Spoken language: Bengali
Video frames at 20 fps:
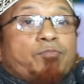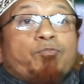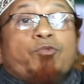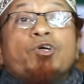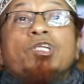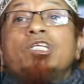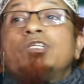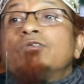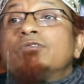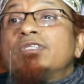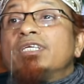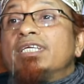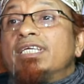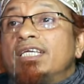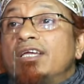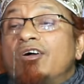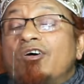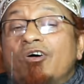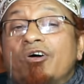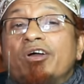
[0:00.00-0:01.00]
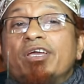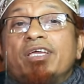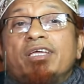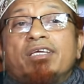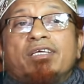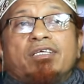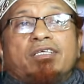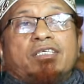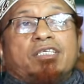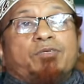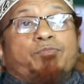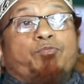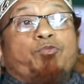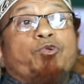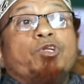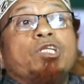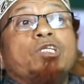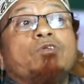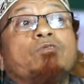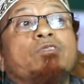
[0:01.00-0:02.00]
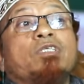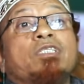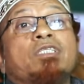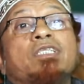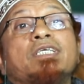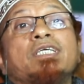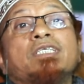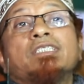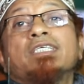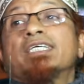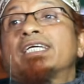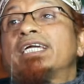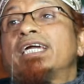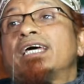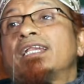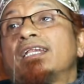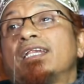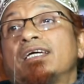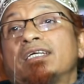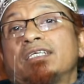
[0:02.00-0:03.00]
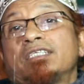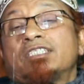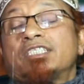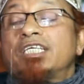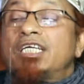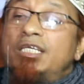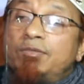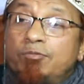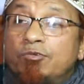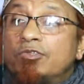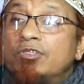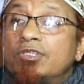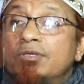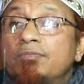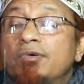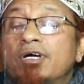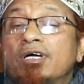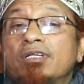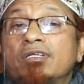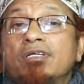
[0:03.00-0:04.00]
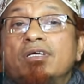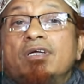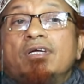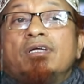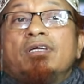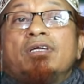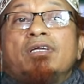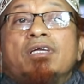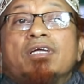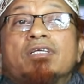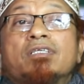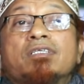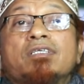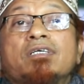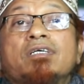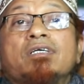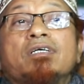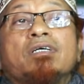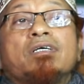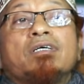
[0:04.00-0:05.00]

পরিণতি কি হয় পরিণতির দিকে যে খেয়াল রাখে সেই বুদ্ধিমান একটা